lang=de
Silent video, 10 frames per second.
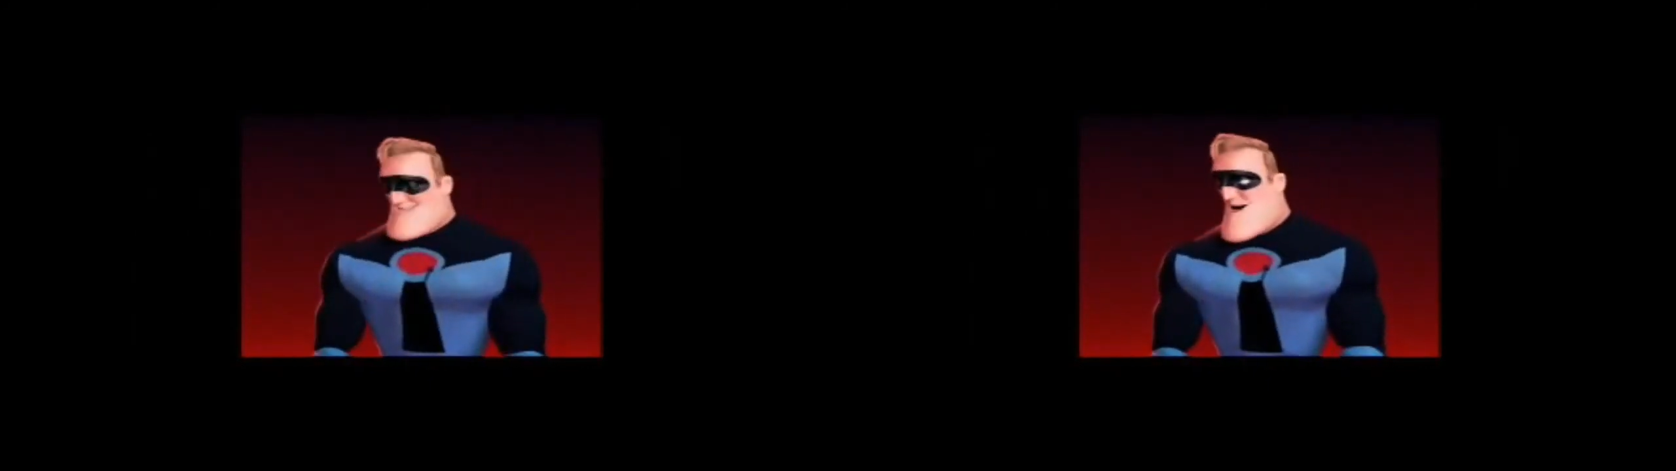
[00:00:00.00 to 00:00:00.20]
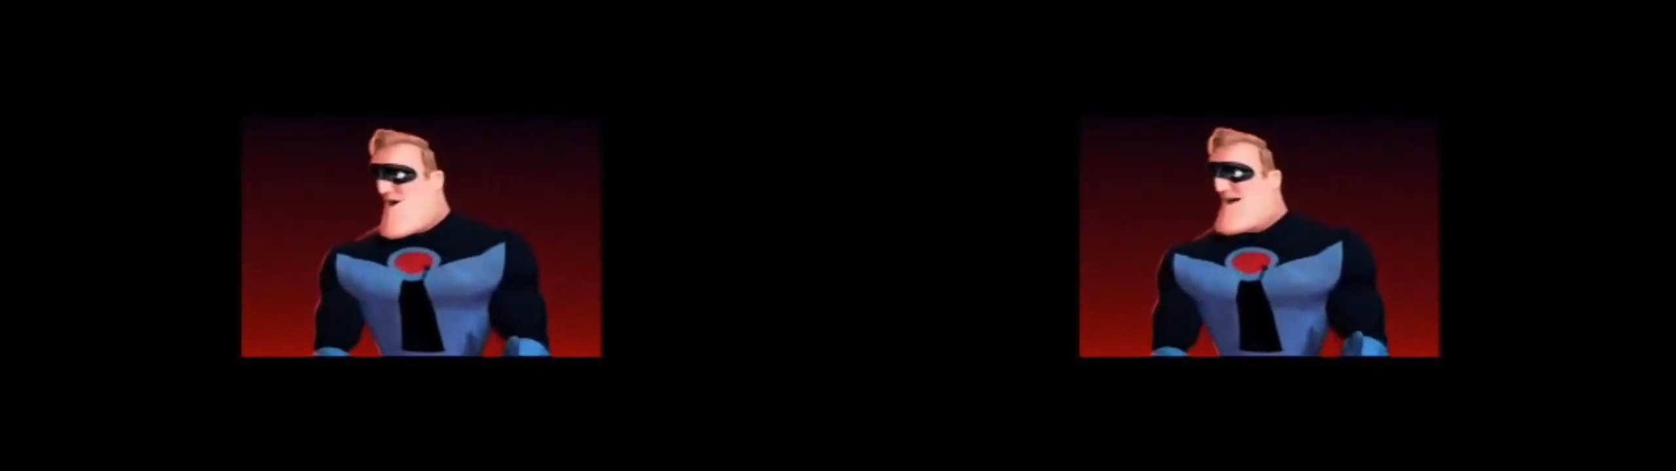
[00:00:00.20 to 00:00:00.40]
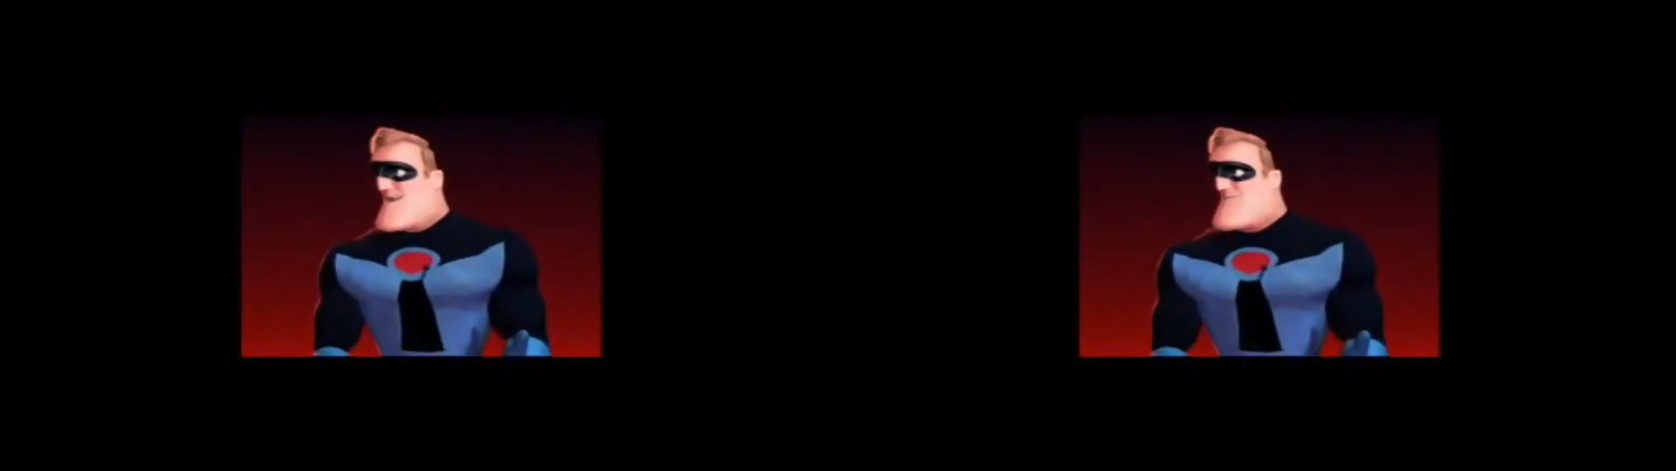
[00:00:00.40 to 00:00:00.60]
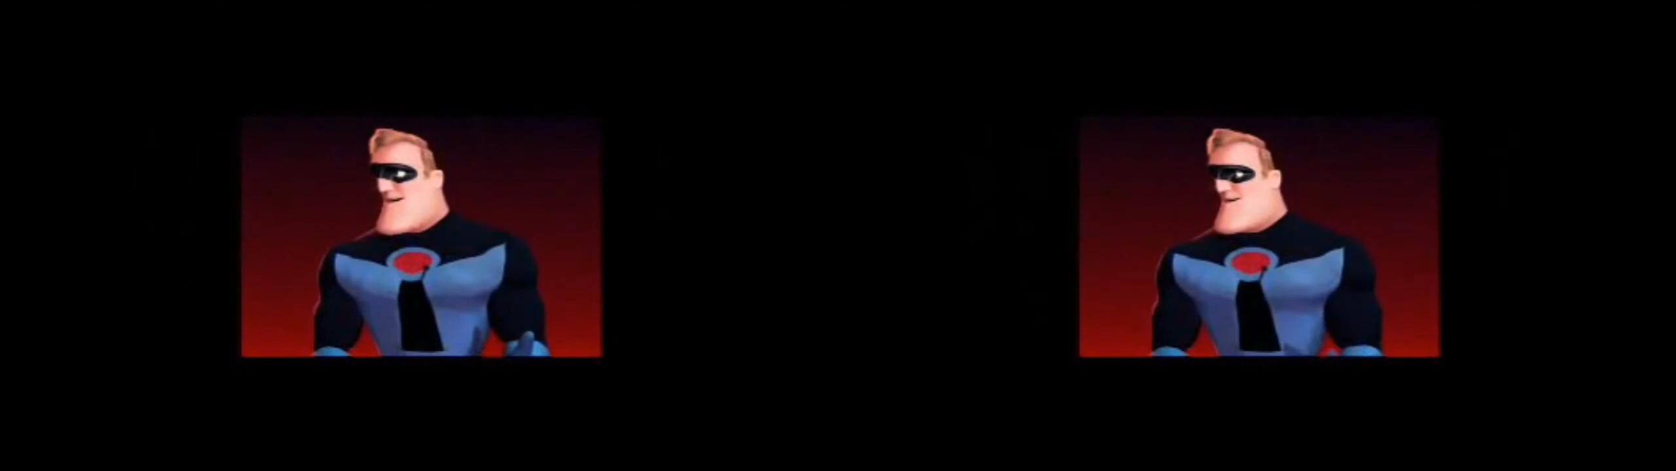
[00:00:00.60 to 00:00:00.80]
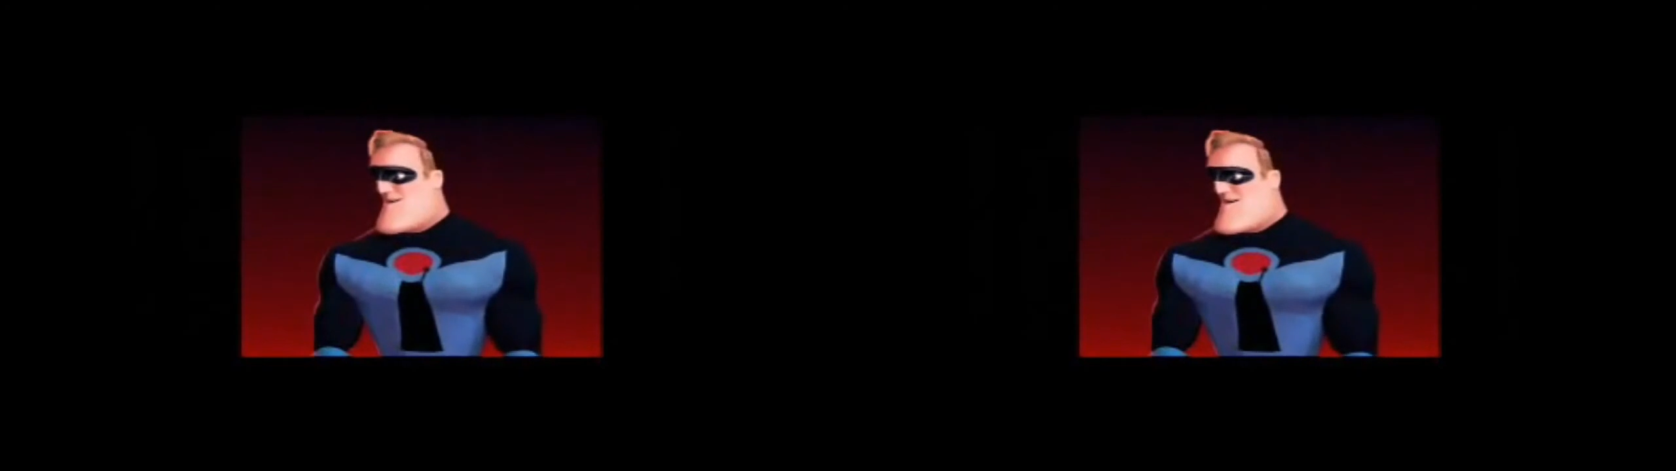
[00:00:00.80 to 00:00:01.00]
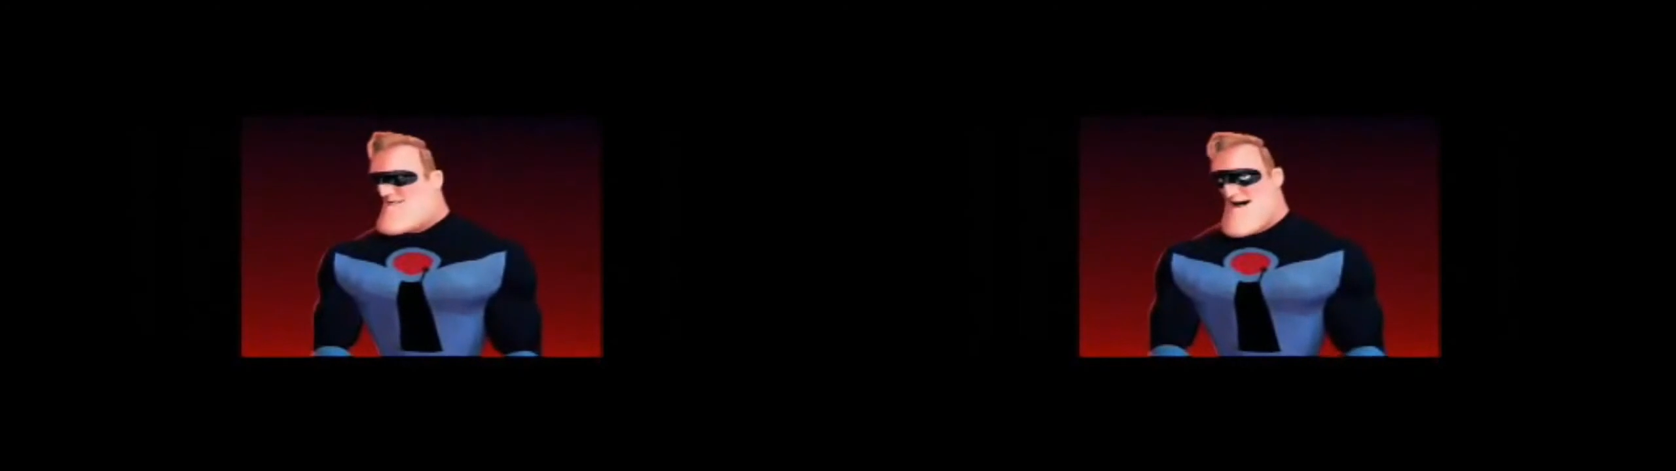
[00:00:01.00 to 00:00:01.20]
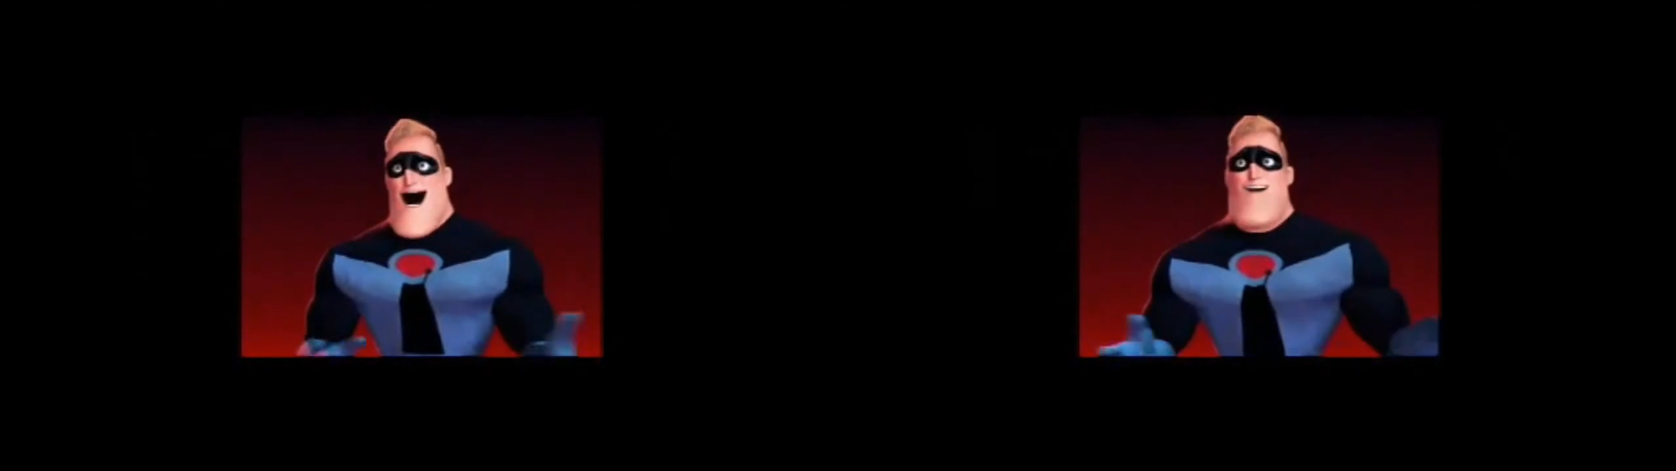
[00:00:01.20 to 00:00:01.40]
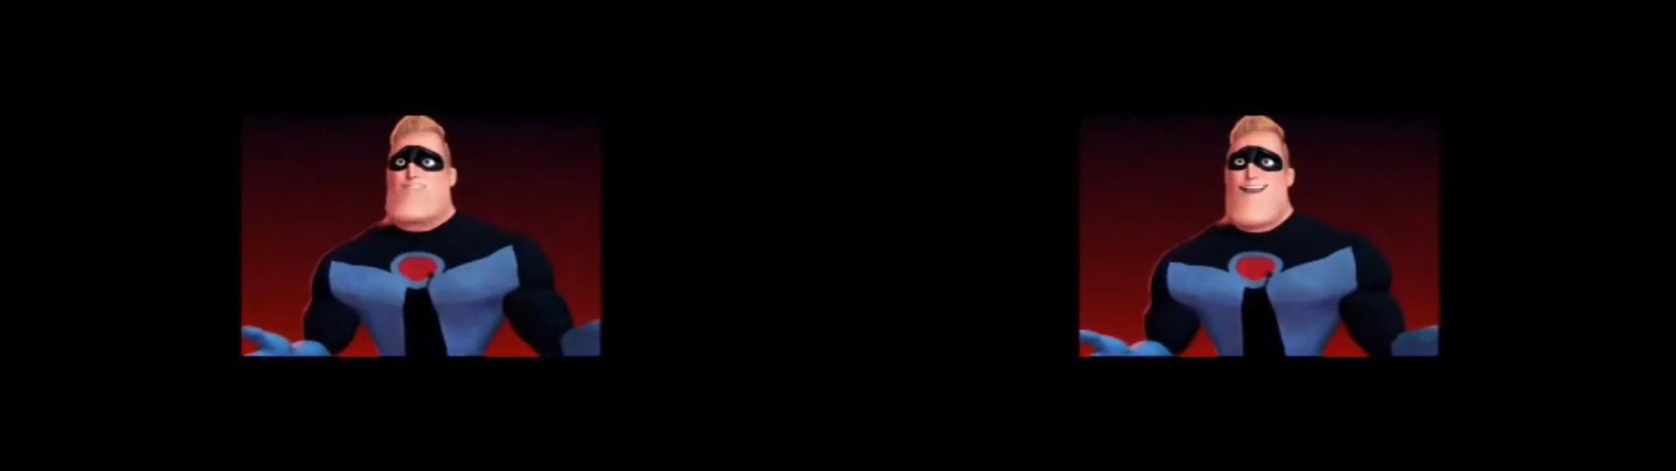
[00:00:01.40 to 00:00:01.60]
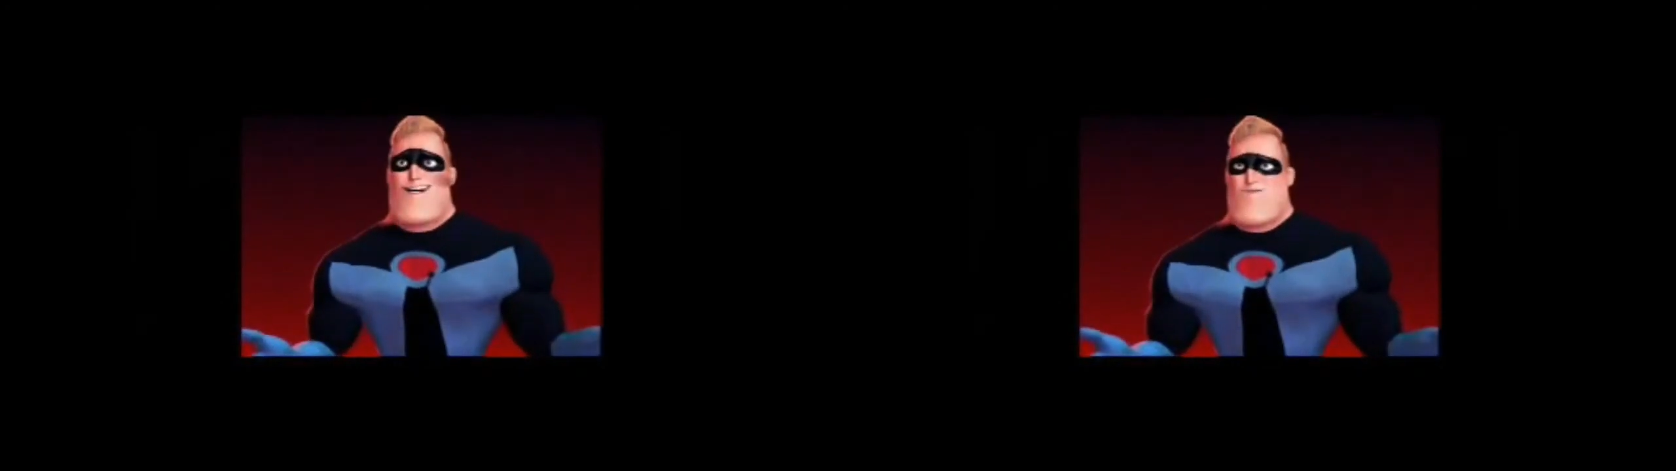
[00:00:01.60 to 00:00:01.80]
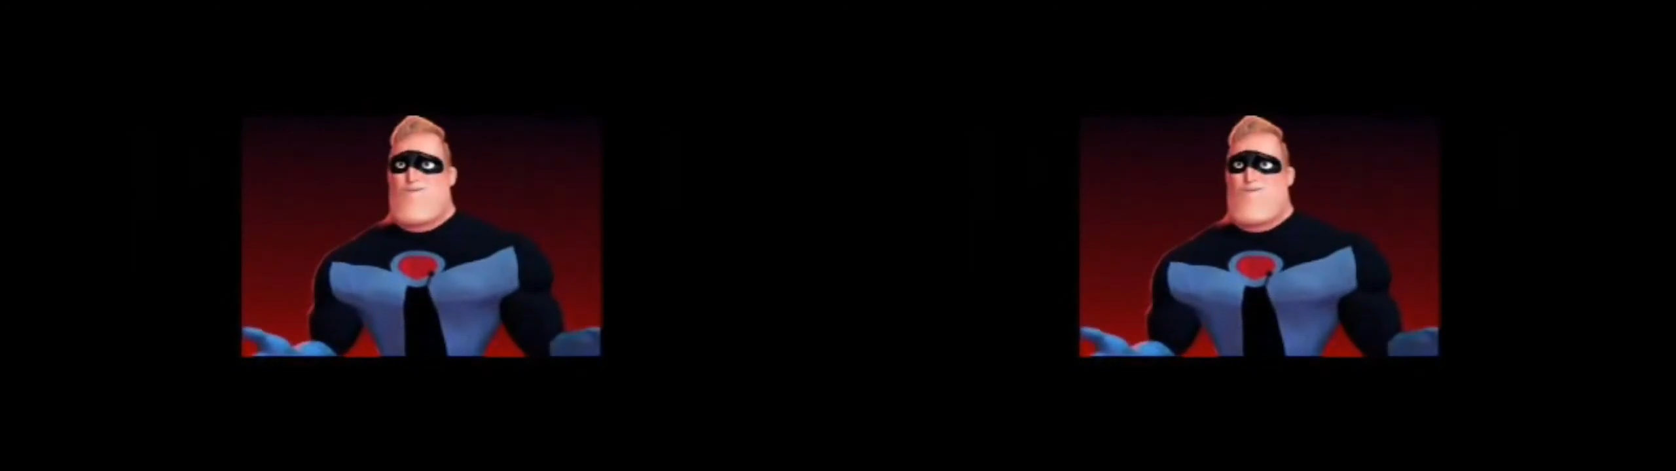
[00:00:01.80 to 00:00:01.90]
Open Air Kino. Es wird grandios,